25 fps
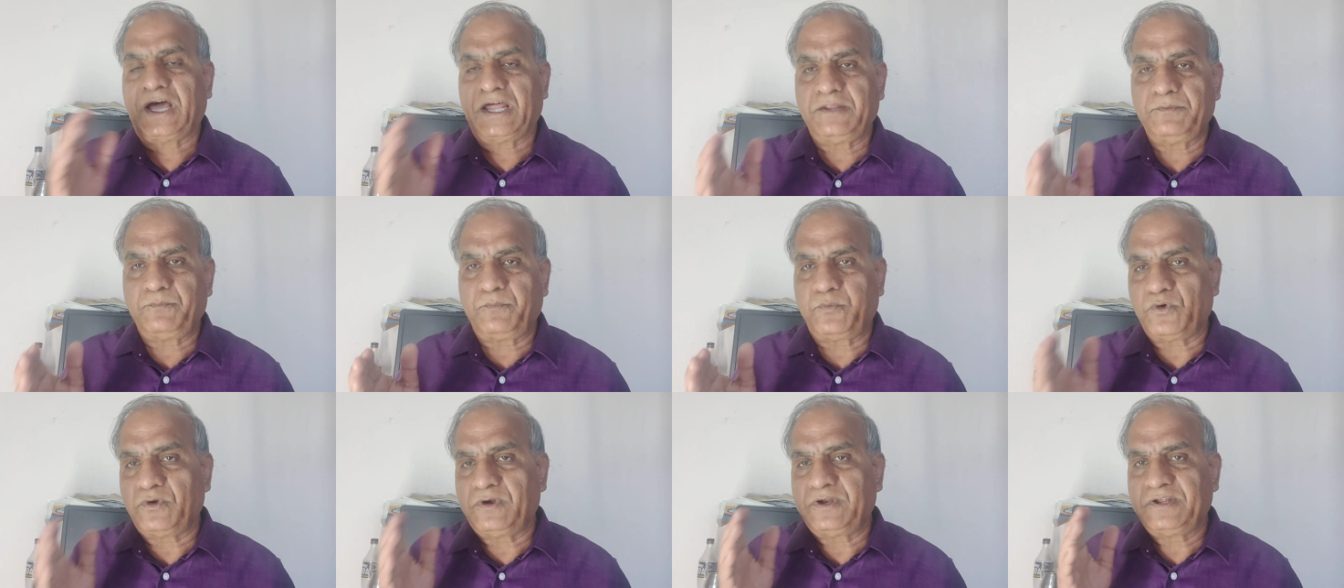
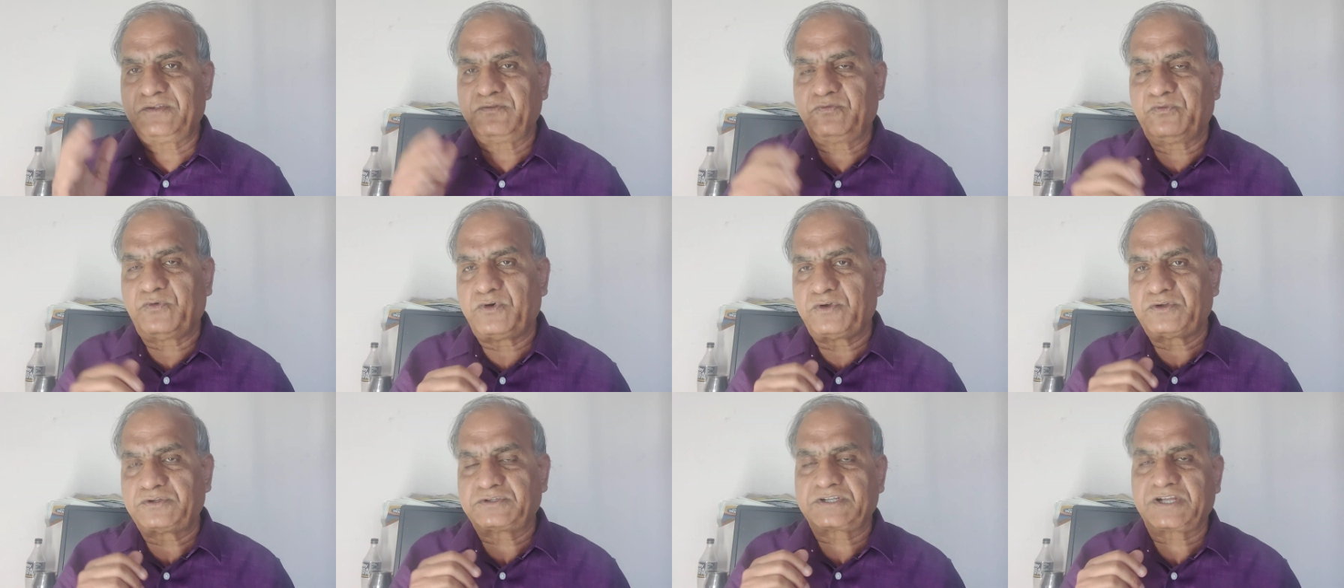అది పోలీస్
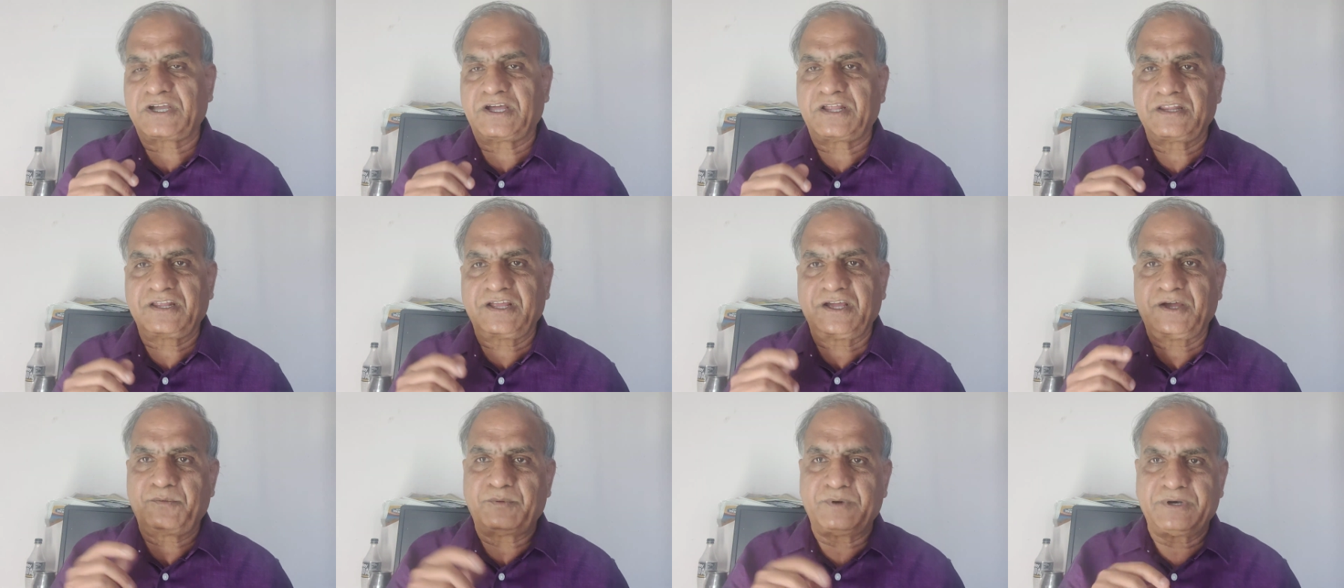ఫోర్స్
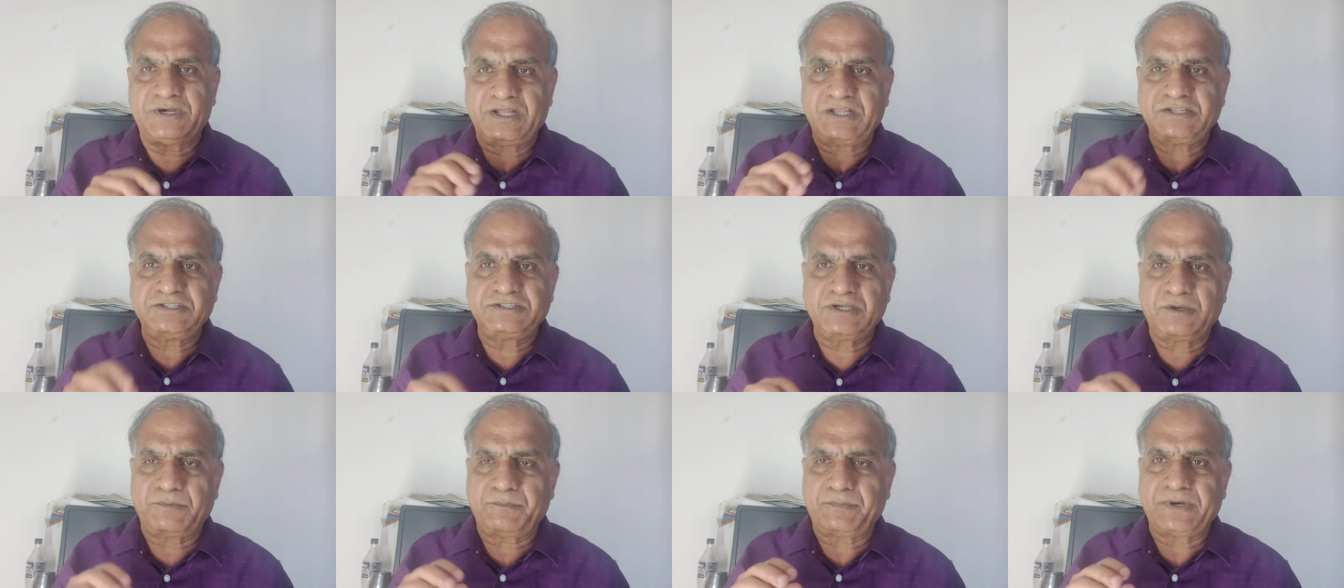కాదు కాబట్టి
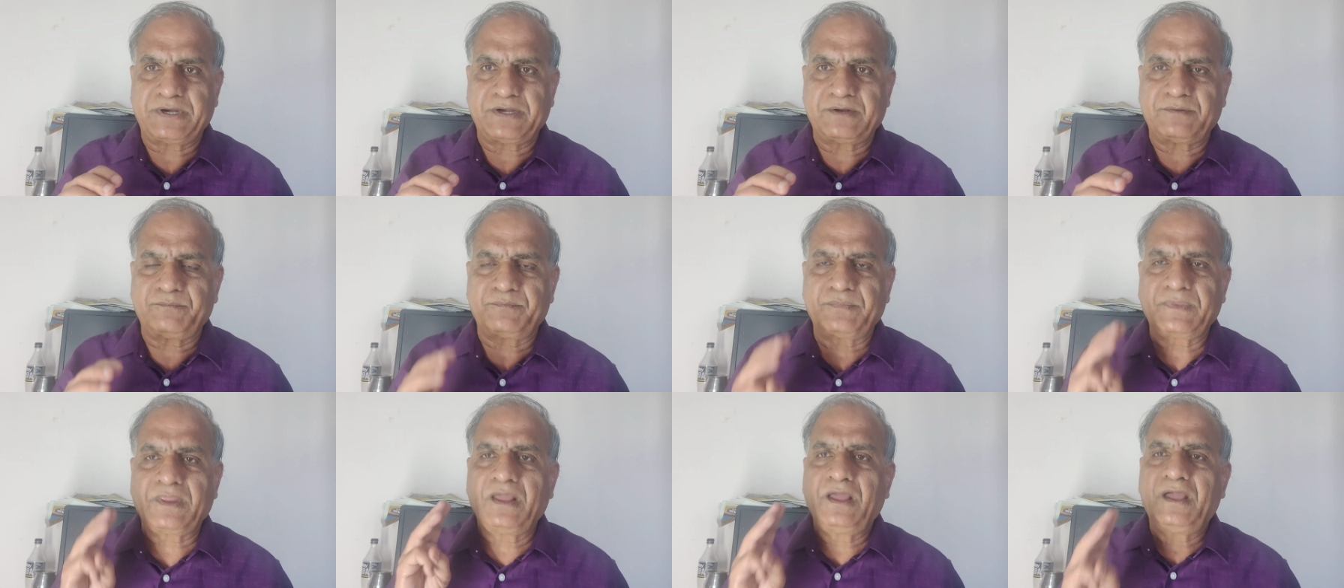అని
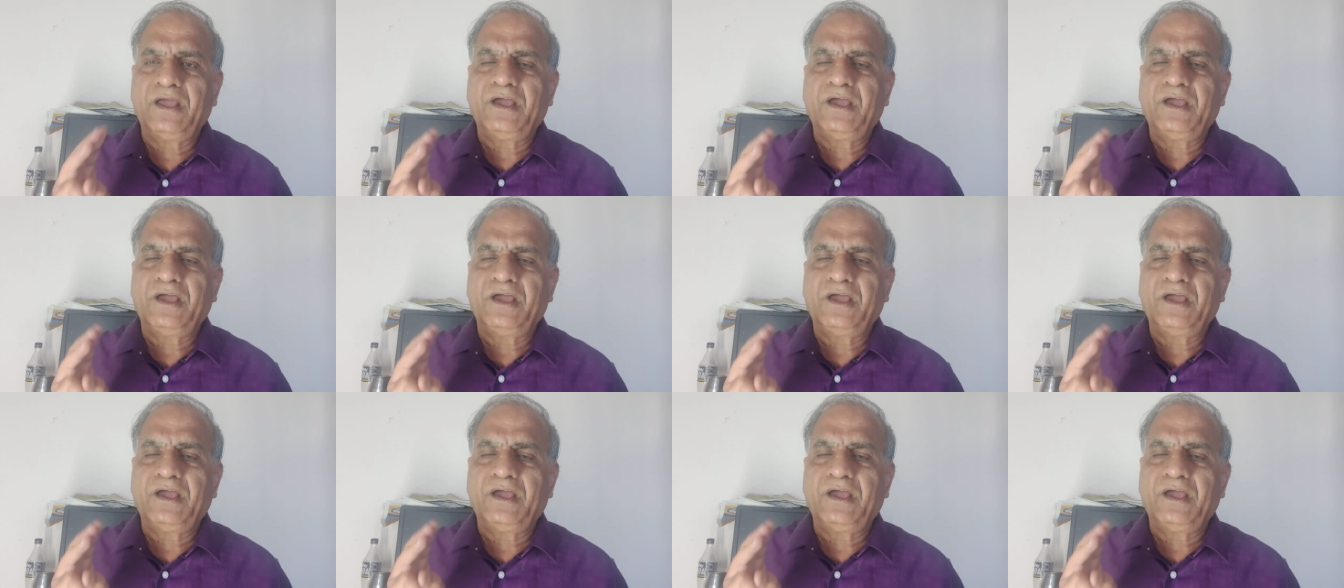చెప్పటం